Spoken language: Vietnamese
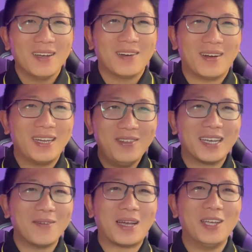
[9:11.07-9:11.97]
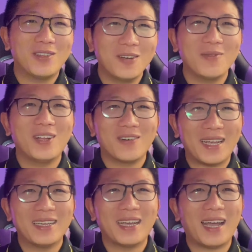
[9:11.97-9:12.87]
và nếu như các bạn yêu thích video
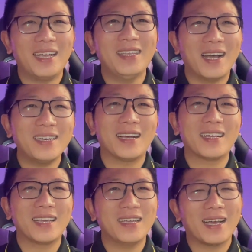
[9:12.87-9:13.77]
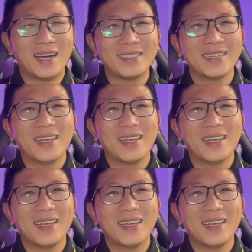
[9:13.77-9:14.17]
này hãy nhớ đăng ký kênh